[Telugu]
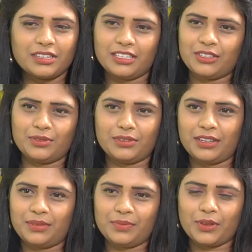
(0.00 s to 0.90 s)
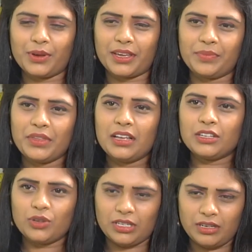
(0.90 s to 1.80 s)
వర్క్ చేస్తుంటారు ఓకే
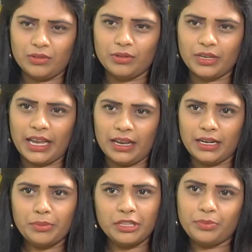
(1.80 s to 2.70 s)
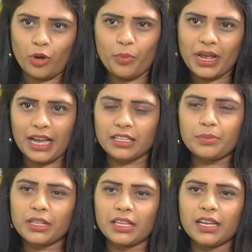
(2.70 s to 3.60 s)
సో అసలు అంటే మీది ప్రాపర్
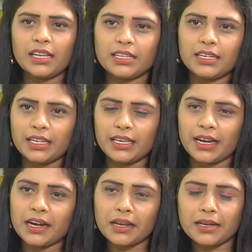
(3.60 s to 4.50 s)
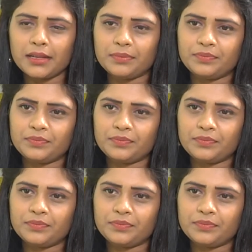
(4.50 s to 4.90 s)
హైదరాబాదేనా లేదంటే ఇంకెక్కడనా